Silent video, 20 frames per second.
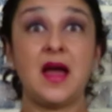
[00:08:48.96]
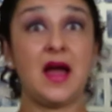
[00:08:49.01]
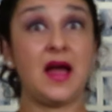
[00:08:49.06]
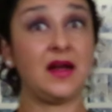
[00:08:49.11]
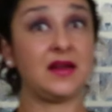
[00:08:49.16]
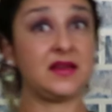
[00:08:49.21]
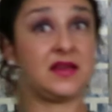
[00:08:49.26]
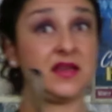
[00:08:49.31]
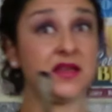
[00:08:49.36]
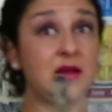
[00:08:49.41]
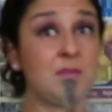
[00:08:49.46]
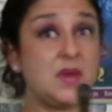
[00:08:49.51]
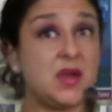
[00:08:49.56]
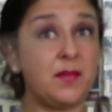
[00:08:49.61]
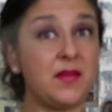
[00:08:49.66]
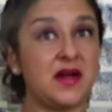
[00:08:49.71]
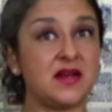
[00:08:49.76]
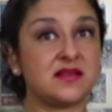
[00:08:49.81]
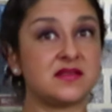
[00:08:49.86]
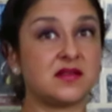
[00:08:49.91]
Aqui na minha
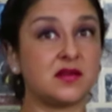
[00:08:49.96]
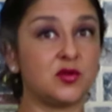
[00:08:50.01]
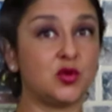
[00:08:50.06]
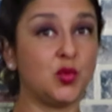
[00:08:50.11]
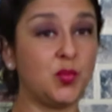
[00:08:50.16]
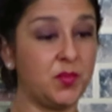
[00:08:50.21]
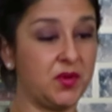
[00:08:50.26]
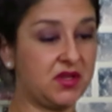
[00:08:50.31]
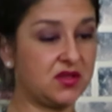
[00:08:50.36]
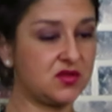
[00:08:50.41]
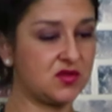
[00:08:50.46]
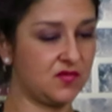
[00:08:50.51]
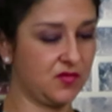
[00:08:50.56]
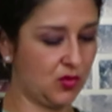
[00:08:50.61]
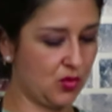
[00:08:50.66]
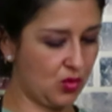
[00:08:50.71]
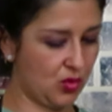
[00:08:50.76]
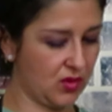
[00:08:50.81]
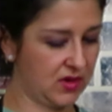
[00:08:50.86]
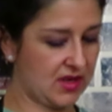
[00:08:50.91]
massa do pesto,
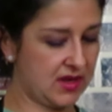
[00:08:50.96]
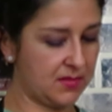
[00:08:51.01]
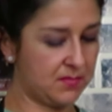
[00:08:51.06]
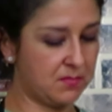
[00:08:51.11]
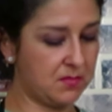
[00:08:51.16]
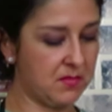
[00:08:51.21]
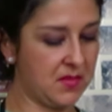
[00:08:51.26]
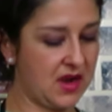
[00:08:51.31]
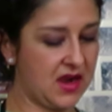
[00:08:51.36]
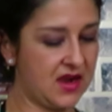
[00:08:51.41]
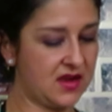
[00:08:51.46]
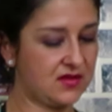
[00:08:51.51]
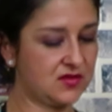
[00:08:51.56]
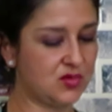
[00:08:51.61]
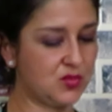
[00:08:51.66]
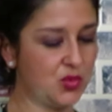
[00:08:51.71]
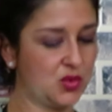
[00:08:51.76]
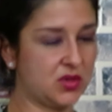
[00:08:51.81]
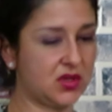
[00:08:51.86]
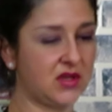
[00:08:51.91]
vou colocar mais
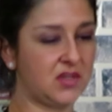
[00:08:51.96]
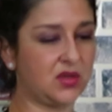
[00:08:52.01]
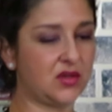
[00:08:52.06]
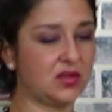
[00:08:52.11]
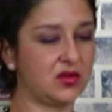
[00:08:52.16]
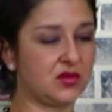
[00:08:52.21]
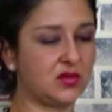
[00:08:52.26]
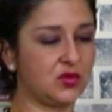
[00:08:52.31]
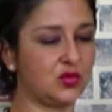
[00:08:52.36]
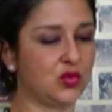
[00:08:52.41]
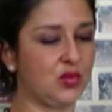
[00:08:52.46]
um pouquinho